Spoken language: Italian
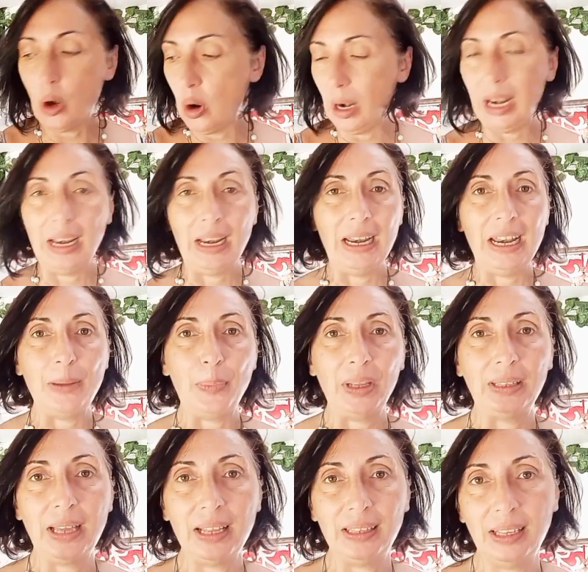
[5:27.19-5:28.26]
Però le
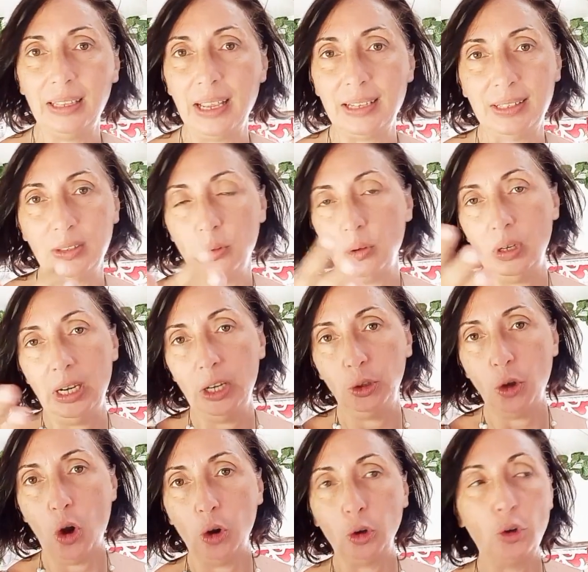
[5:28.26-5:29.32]
patate adesso
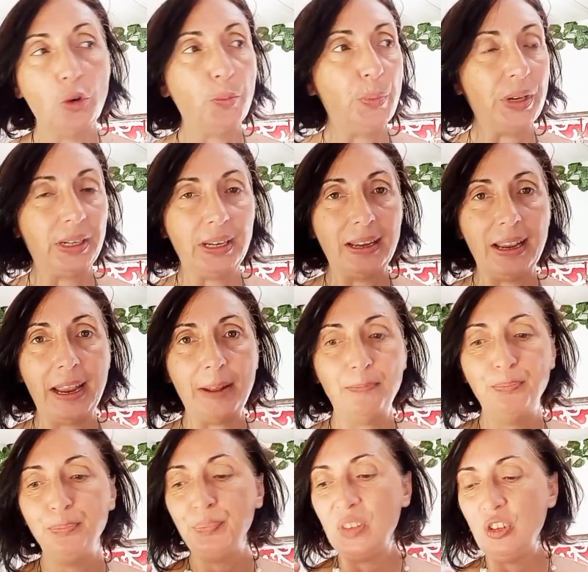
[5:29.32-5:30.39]
le tolgo
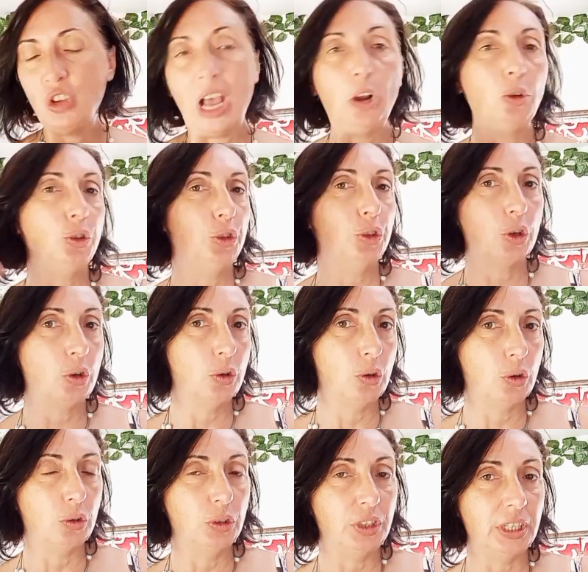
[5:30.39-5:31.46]
perché già lo
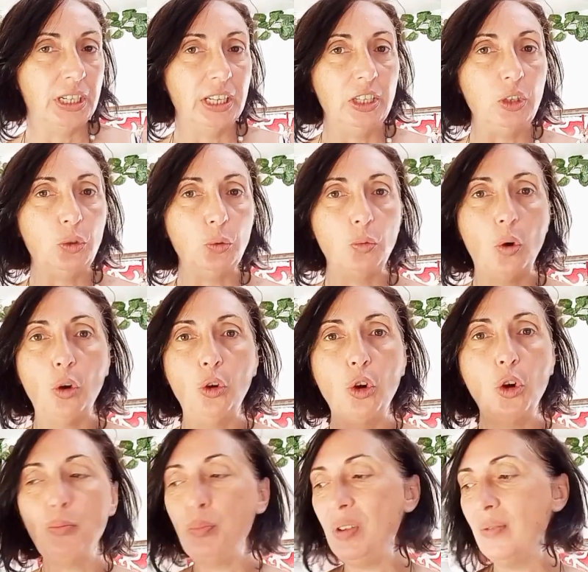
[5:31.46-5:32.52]
gnocco lo contiene di suo,
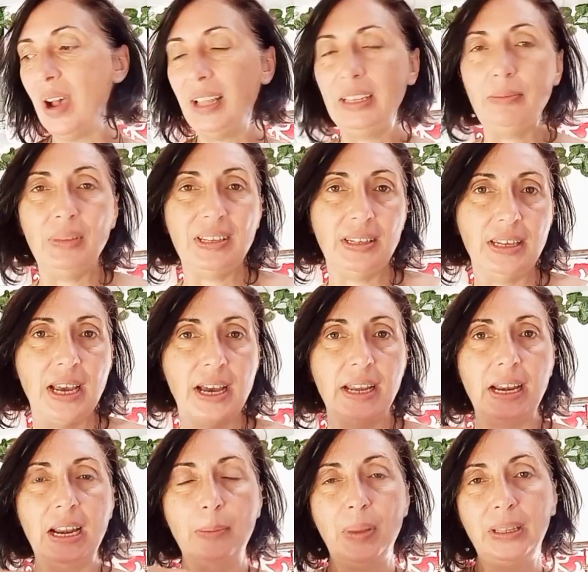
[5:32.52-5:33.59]
non mi va di
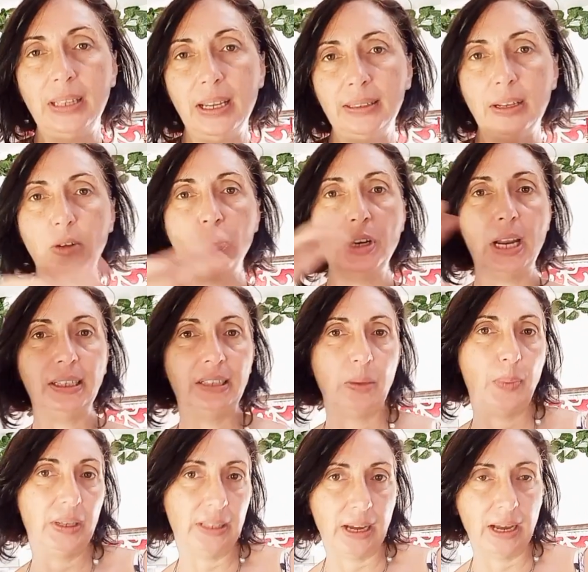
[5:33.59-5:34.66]
mischiare la patata con altre